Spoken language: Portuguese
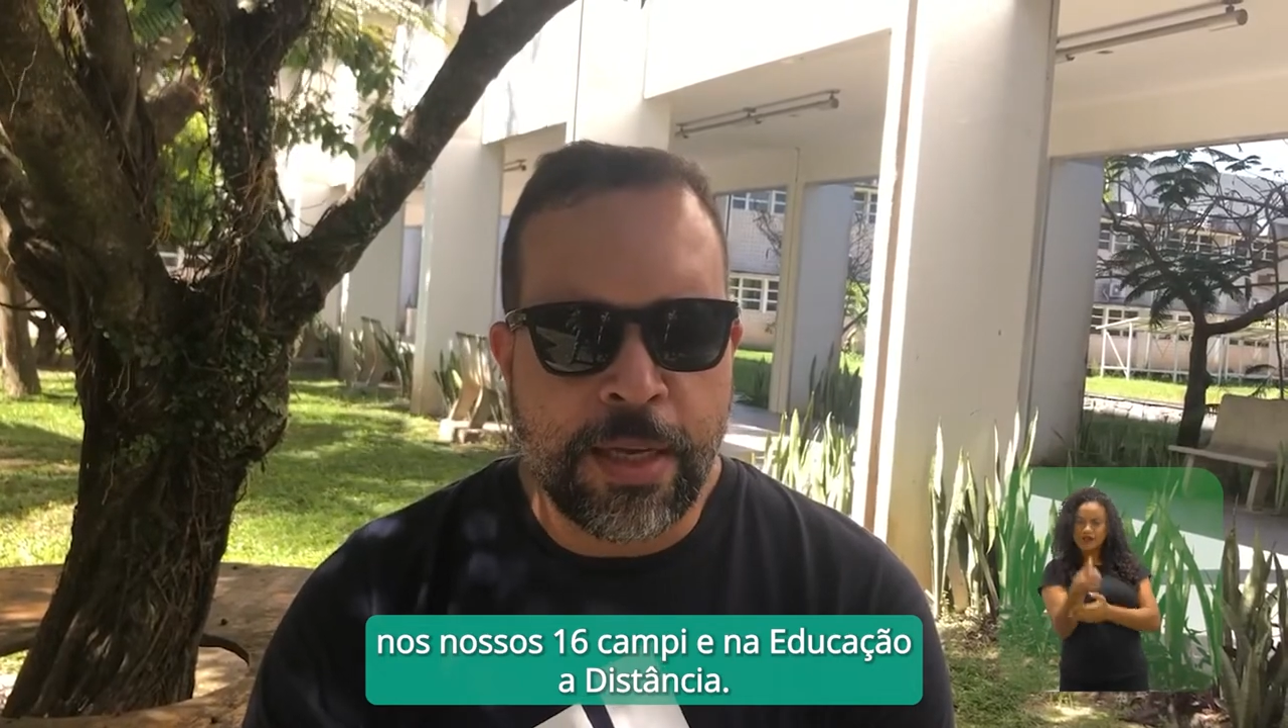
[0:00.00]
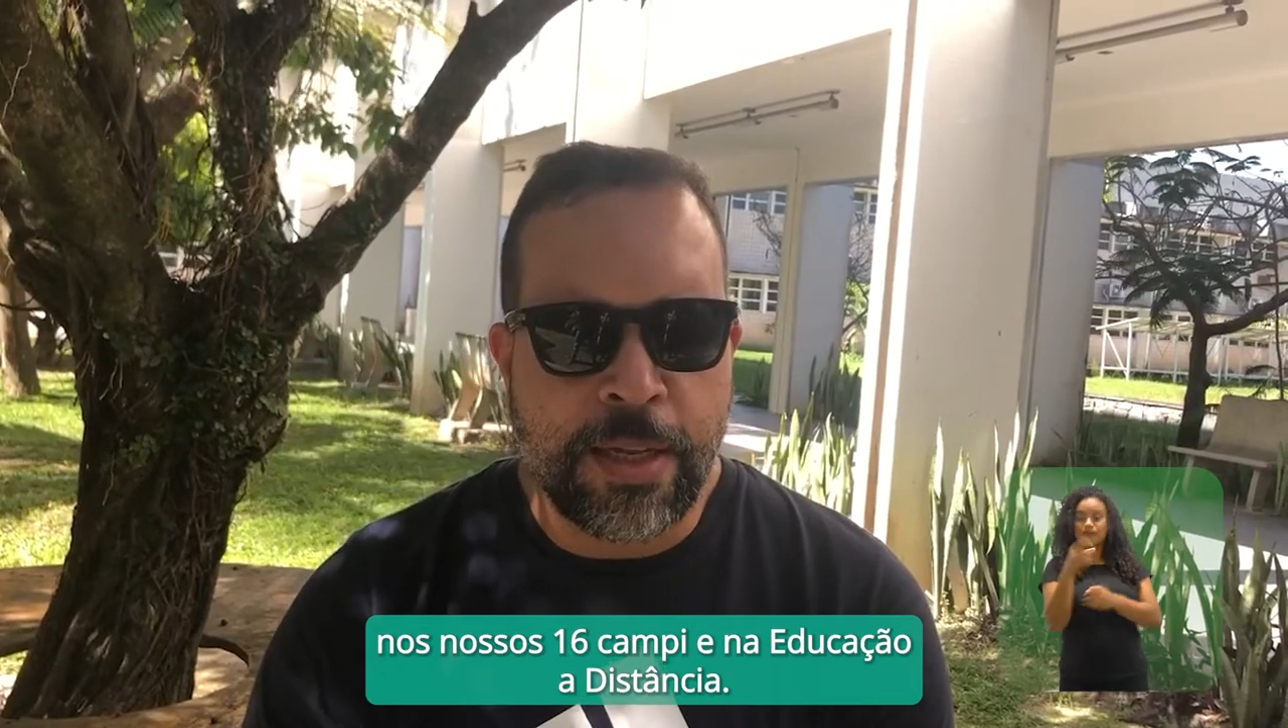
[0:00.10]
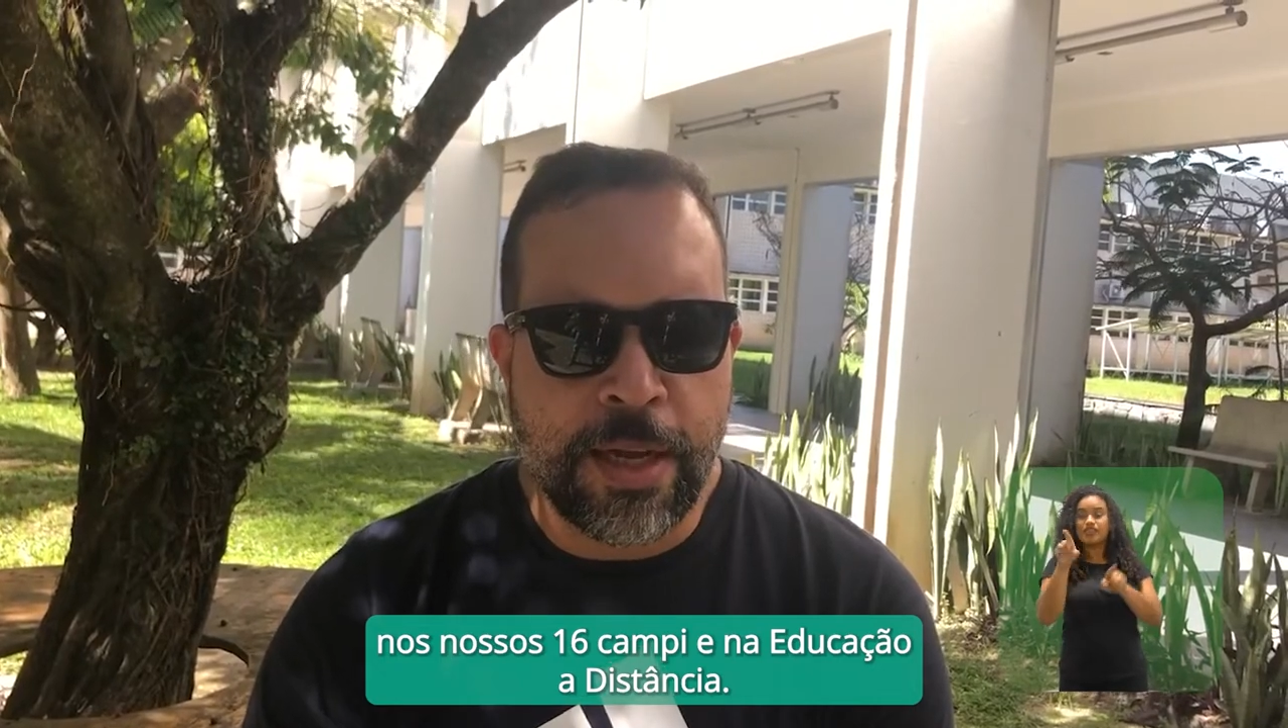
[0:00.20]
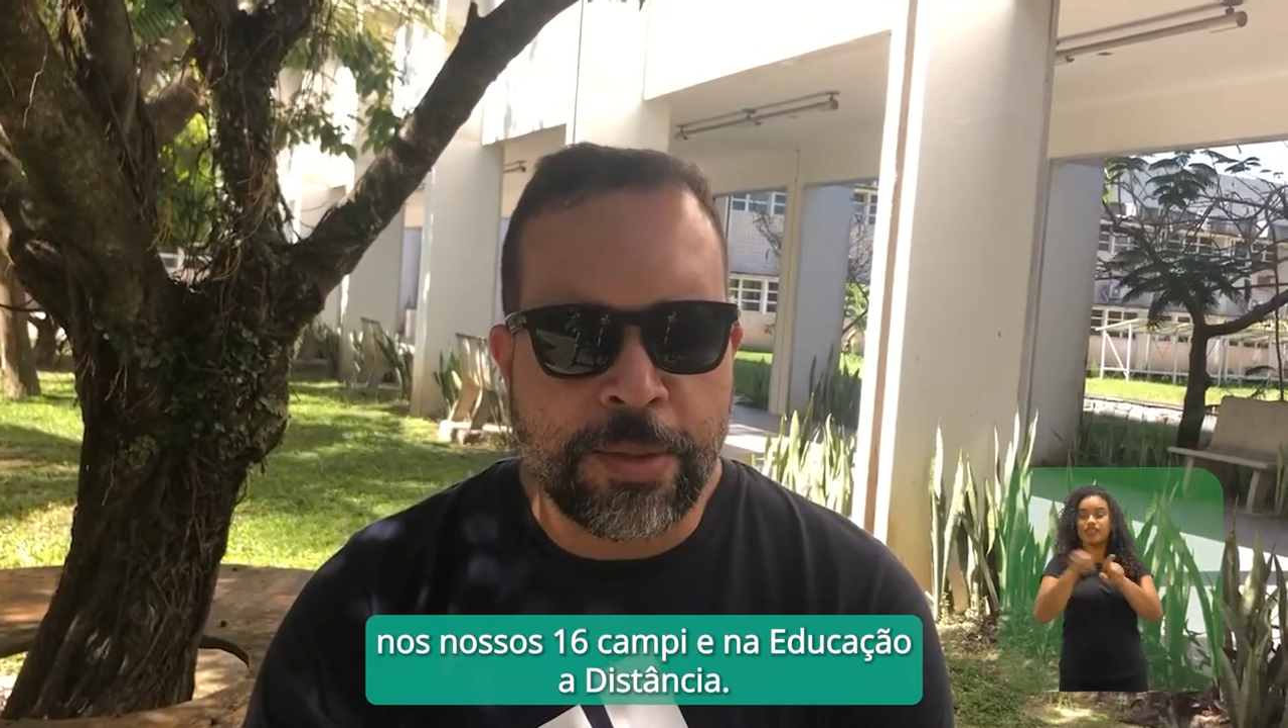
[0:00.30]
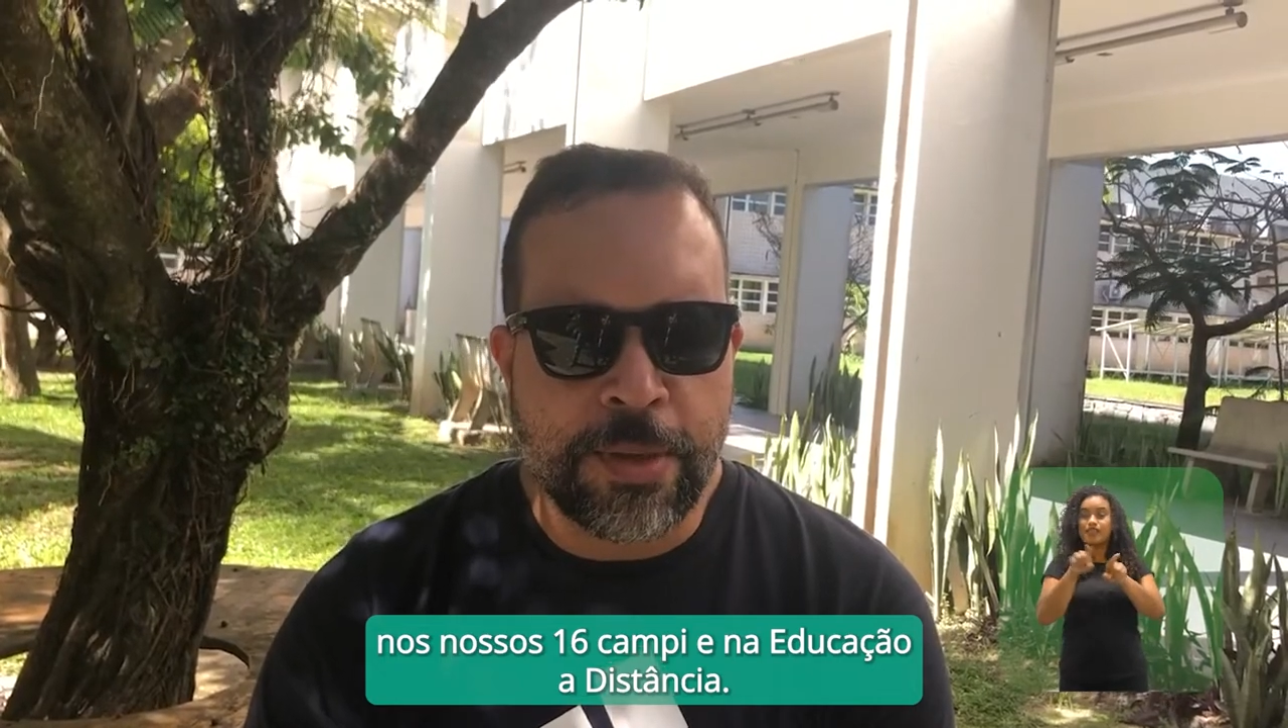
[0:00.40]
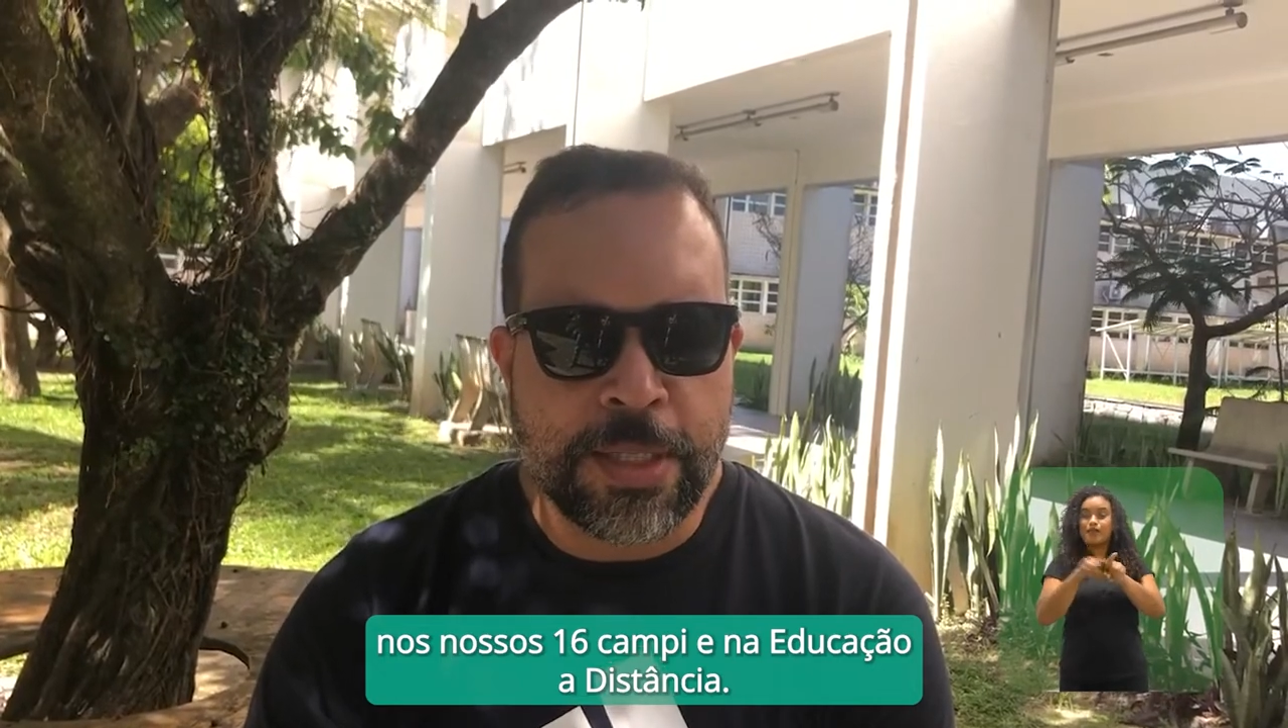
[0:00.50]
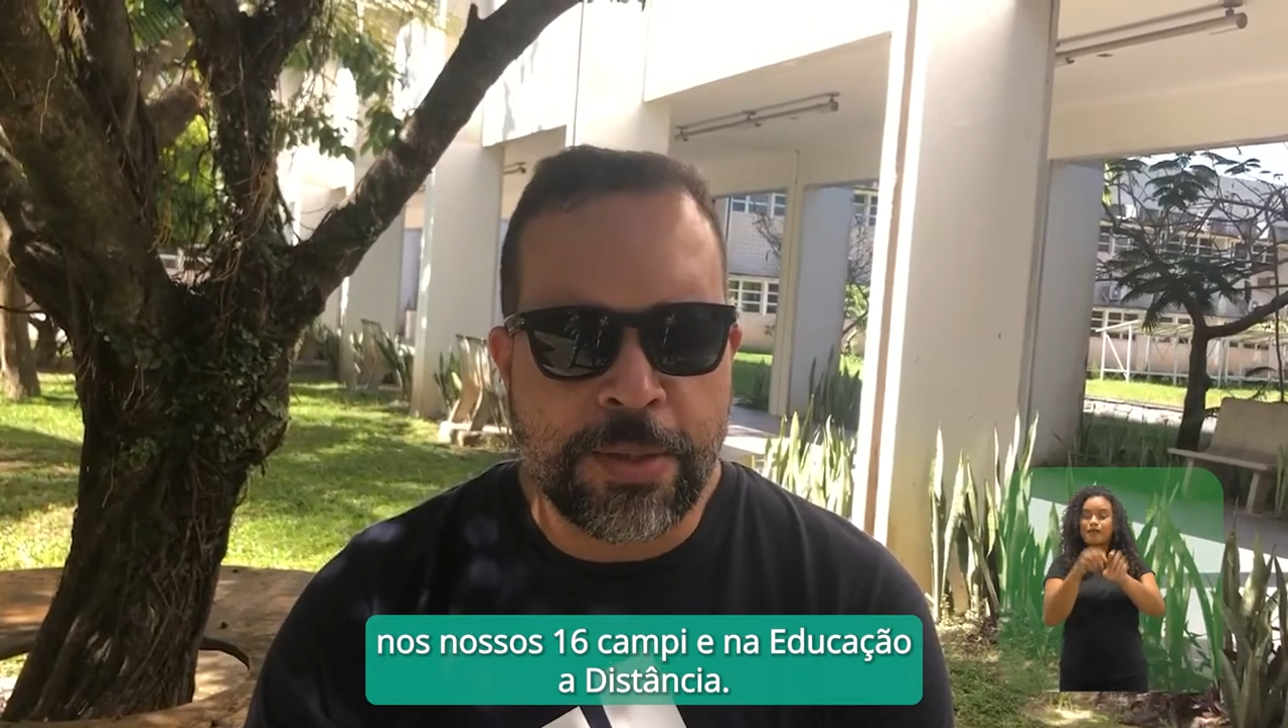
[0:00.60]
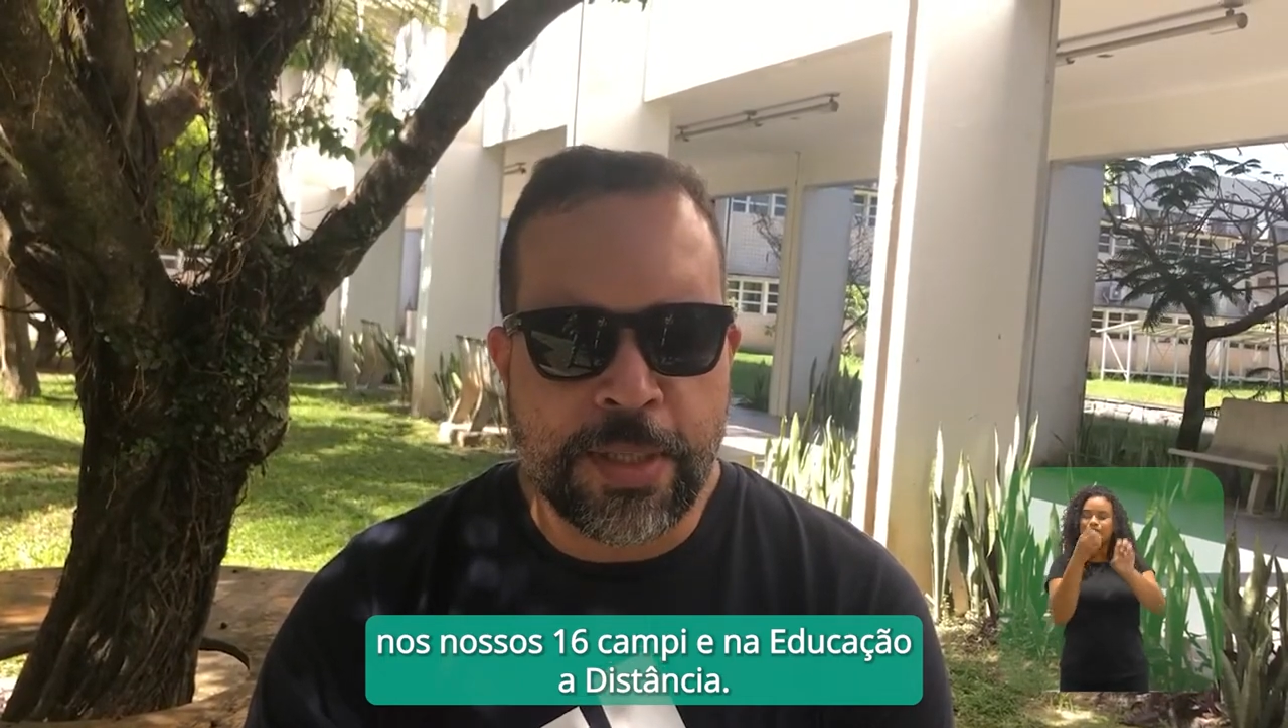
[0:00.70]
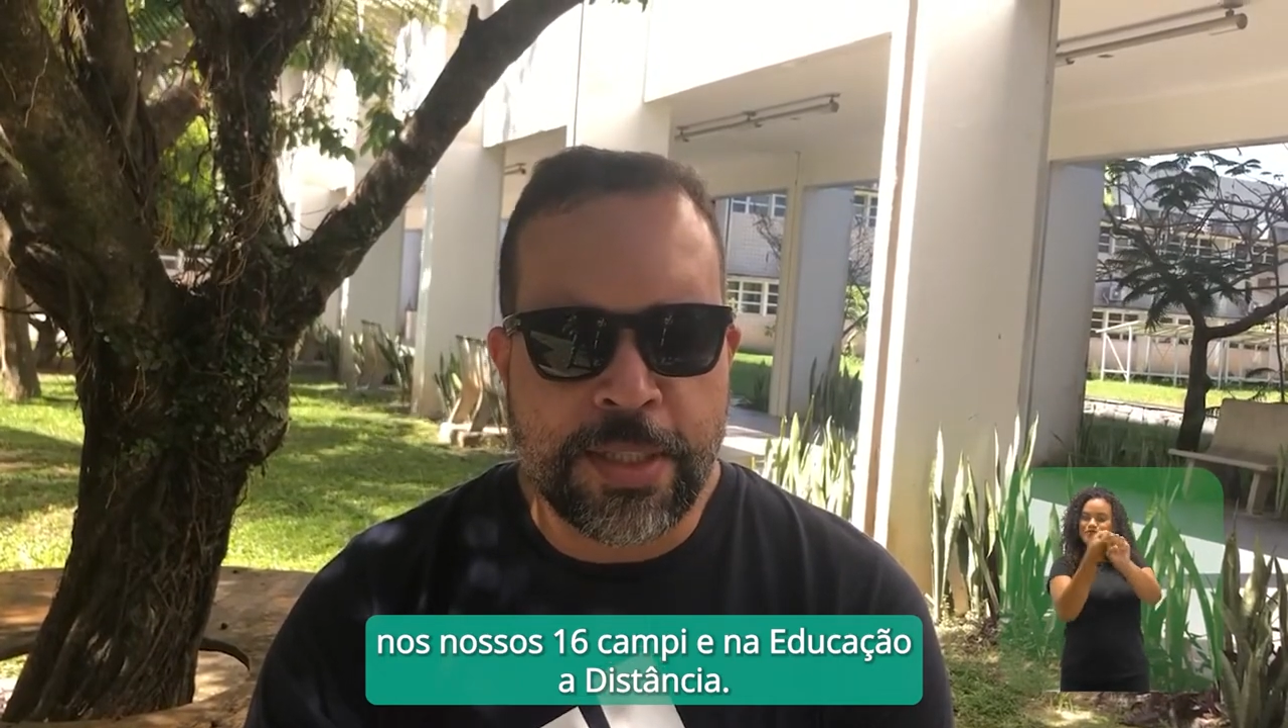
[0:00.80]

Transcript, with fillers: e na educação